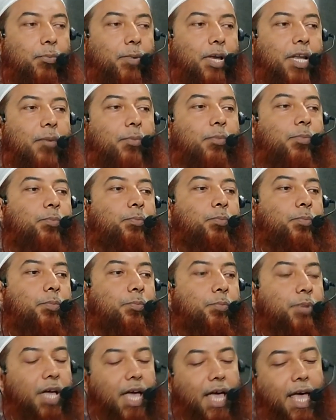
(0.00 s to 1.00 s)
মানে
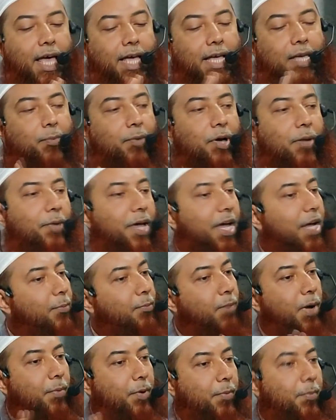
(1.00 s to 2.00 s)
এক ইমাম
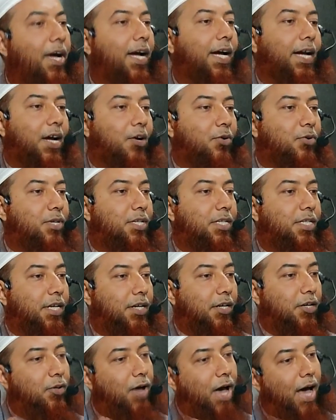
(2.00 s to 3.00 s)
একভাবে ব্যাখ্যা
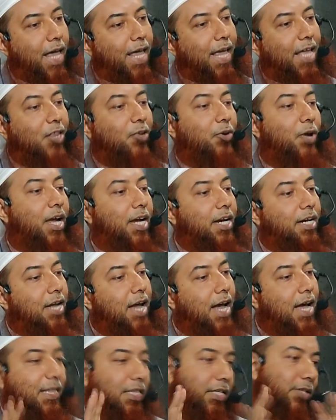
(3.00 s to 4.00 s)
করছেন কিন্তু আয়াত
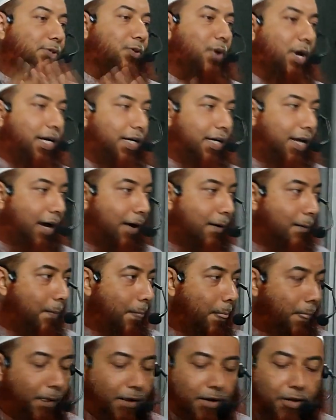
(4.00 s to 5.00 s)
একটা হাদিস এক
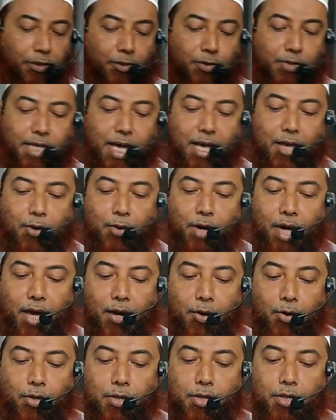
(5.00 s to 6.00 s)
তো যাই হোক
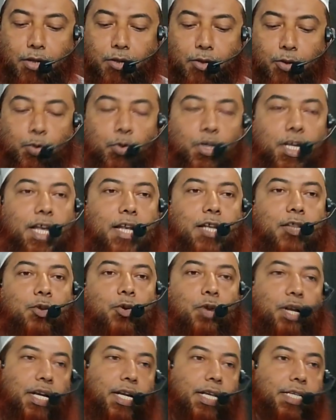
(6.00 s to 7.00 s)
এখন দুইটারে
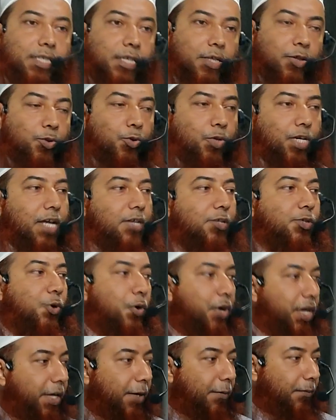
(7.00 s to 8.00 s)
দলিল আছে দুইটাই
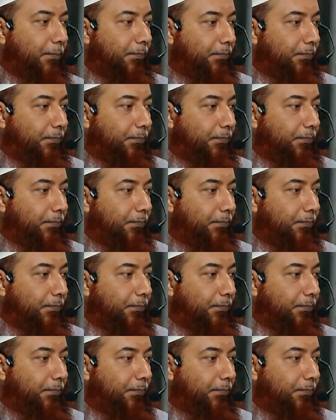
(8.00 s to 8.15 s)
সহি